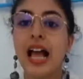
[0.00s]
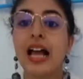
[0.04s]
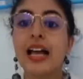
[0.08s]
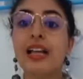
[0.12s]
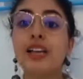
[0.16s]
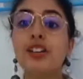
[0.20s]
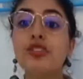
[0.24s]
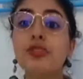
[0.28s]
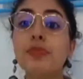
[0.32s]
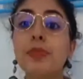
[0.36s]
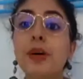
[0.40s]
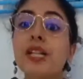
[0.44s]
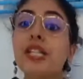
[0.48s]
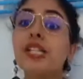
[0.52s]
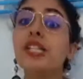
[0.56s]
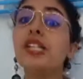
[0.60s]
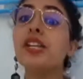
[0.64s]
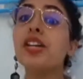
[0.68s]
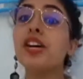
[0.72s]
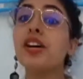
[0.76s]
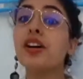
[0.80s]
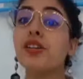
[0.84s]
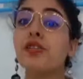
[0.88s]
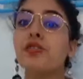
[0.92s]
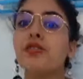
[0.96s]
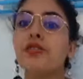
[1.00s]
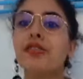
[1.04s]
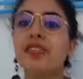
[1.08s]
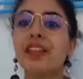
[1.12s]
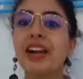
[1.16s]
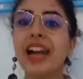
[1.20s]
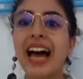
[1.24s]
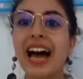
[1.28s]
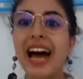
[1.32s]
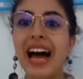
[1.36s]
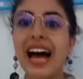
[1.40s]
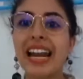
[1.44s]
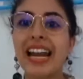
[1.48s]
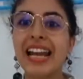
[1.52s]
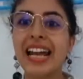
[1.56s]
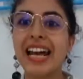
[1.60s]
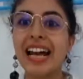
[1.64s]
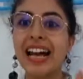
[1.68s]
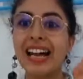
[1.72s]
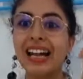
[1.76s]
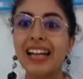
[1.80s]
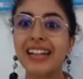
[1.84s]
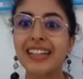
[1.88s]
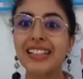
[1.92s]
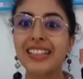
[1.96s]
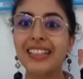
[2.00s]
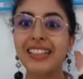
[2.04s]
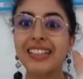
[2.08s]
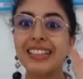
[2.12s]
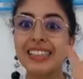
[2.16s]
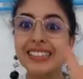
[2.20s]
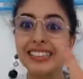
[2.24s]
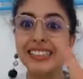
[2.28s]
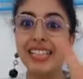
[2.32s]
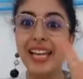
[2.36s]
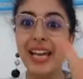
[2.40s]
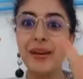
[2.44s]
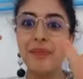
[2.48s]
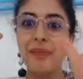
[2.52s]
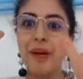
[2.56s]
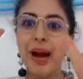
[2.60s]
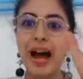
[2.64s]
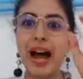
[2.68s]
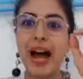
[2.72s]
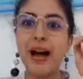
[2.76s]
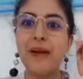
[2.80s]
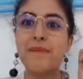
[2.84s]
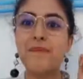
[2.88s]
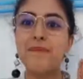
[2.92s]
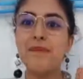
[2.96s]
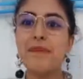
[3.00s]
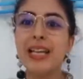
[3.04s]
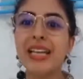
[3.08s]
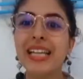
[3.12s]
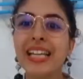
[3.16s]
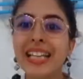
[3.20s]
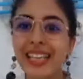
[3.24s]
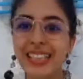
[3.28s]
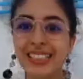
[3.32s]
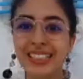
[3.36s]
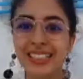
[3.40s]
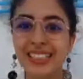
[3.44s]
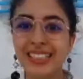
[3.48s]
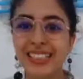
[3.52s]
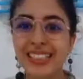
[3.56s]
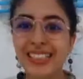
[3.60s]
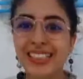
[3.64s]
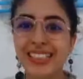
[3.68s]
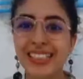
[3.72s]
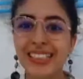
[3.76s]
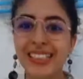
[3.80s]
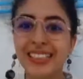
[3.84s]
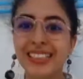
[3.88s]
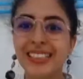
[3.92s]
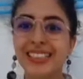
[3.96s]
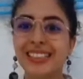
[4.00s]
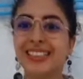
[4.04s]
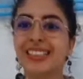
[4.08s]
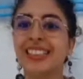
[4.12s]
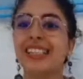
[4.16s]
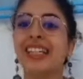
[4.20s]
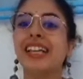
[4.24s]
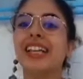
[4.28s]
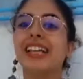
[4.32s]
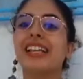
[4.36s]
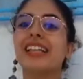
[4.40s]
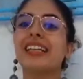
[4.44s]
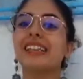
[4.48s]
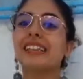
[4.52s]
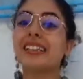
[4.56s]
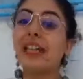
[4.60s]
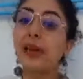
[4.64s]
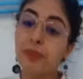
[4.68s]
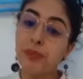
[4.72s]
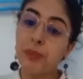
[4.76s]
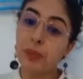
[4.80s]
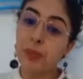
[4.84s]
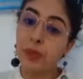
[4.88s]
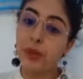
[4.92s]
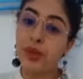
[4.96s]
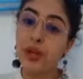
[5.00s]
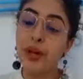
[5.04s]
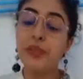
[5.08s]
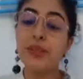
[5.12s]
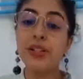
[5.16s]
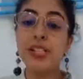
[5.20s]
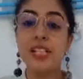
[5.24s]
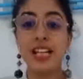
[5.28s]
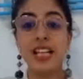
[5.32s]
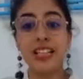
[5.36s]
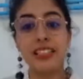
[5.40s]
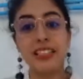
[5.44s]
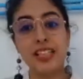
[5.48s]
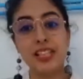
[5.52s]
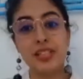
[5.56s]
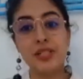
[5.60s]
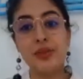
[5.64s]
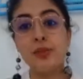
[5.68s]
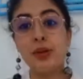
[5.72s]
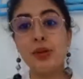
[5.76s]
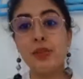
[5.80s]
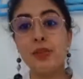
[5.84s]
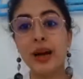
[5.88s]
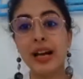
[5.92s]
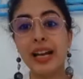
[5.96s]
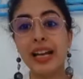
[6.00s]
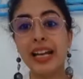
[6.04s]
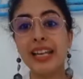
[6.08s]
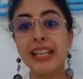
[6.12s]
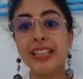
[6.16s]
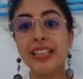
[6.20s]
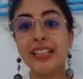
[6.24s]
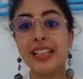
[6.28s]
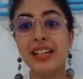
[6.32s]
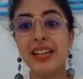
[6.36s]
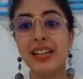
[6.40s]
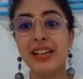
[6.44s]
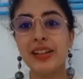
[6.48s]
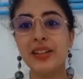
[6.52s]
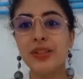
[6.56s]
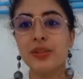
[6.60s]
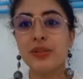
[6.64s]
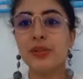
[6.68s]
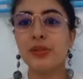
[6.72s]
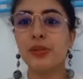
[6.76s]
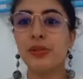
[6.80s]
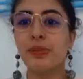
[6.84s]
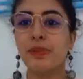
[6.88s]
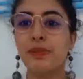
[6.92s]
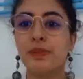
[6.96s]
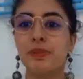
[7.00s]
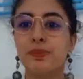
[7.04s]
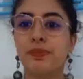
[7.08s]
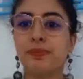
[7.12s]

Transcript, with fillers: اليوم جيناكم في الحلقه السابعه من كيتس كيتس تابعونا وان شاء الله تعجبكم حكايتنا لليوم